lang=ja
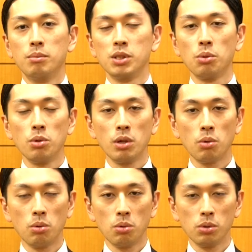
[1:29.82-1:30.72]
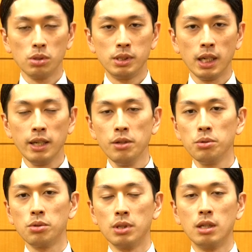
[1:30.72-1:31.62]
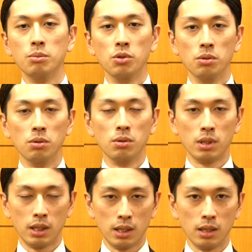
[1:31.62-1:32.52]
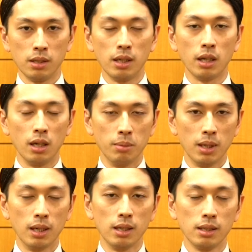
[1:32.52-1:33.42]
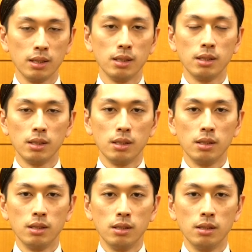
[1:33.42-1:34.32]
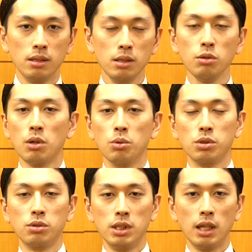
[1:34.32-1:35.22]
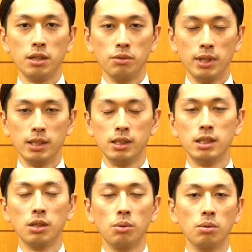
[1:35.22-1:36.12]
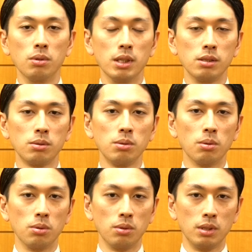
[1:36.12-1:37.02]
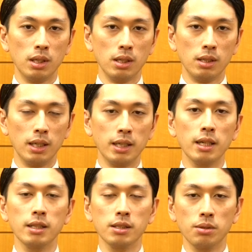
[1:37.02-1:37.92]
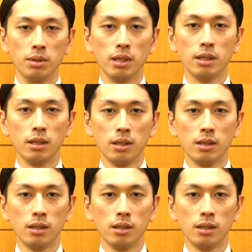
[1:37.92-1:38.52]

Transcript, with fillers: まあ、そこにこう材料となるものがなければいくらこう作りたいと念じたところで作ることってできないですよね、